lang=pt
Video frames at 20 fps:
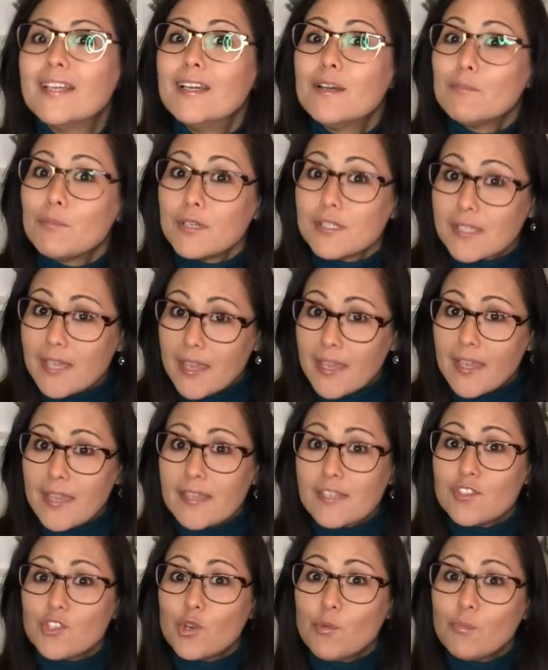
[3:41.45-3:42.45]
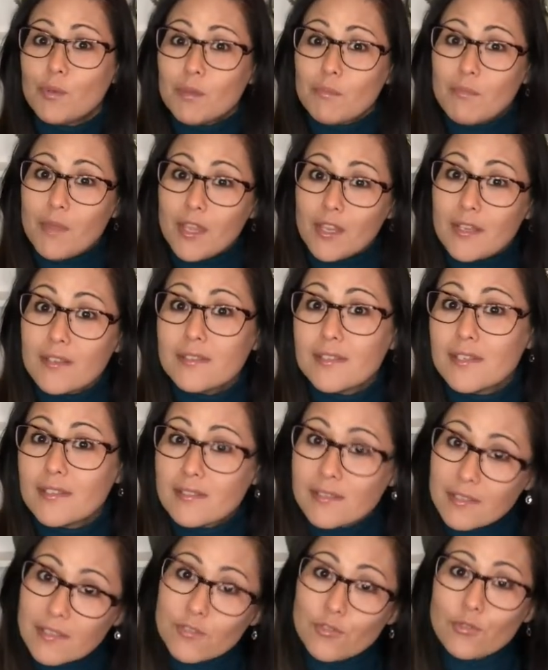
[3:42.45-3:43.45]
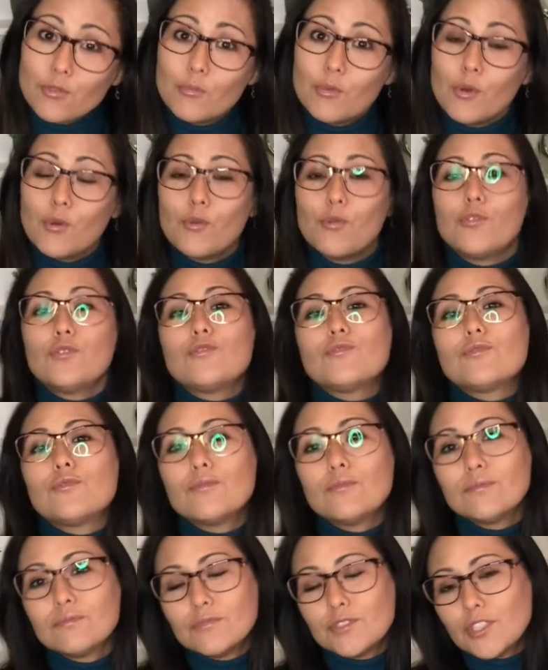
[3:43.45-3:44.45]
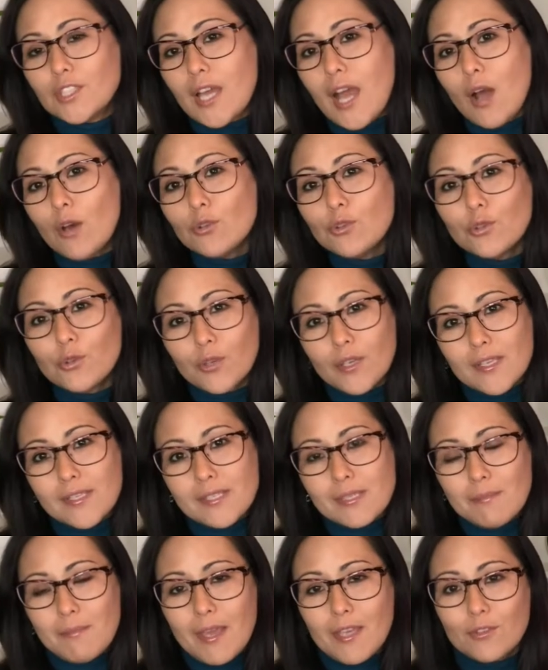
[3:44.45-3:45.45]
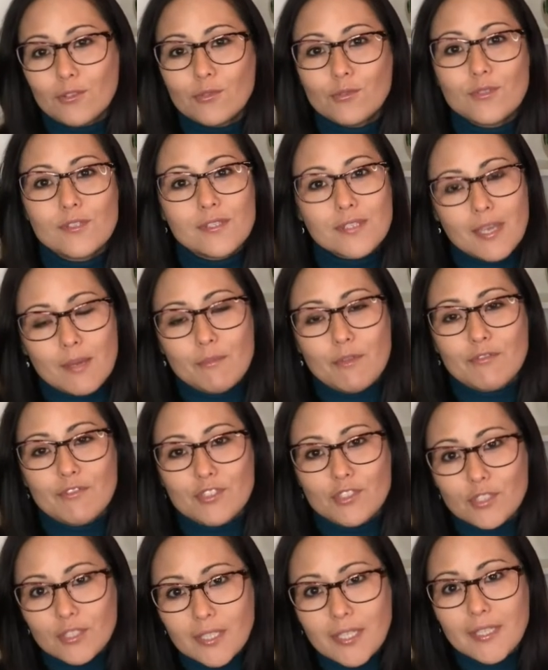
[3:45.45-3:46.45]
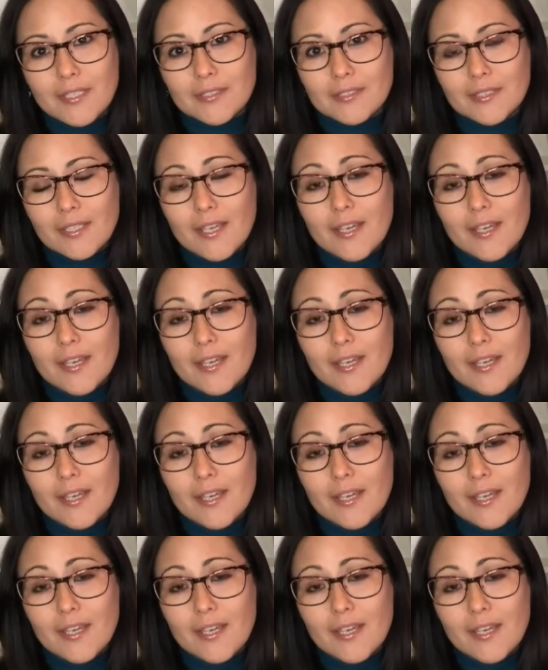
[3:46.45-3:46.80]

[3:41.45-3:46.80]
Pois é, este é o primeiro exercício do meu curso de autoconhecimento do esquema 23,